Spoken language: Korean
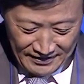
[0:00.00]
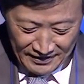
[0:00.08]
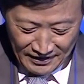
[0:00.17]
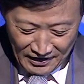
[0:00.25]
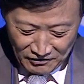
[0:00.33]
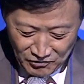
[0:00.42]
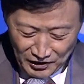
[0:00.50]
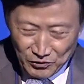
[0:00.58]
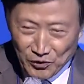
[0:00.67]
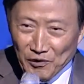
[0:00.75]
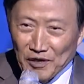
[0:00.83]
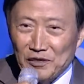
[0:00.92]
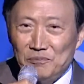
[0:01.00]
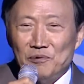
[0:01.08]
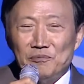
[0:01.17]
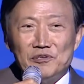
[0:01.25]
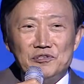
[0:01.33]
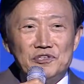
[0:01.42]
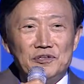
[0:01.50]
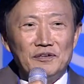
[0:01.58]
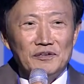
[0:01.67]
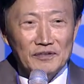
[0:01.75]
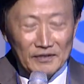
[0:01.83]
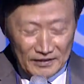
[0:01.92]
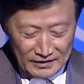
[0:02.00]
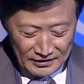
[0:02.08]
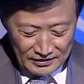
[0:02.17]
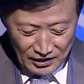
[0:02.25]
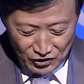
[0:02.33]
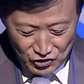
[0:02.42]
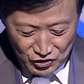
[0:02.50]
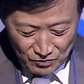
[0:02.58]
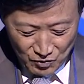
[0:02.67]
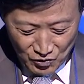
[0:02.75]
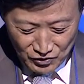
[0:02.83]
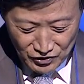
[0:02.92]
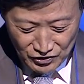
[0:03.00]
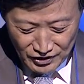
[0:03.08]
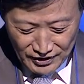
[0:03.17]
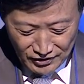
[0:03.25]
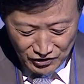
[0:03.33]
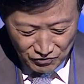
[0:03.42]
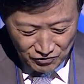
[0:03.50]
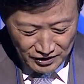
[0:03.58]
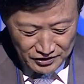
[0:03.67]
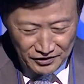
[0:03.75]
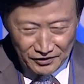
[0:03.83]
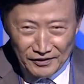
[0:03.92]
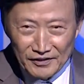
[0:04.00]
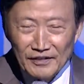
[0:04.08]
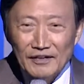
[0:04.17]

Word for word: 예, 한국의 노령화를 보면서 약 15년 전에 귀국해서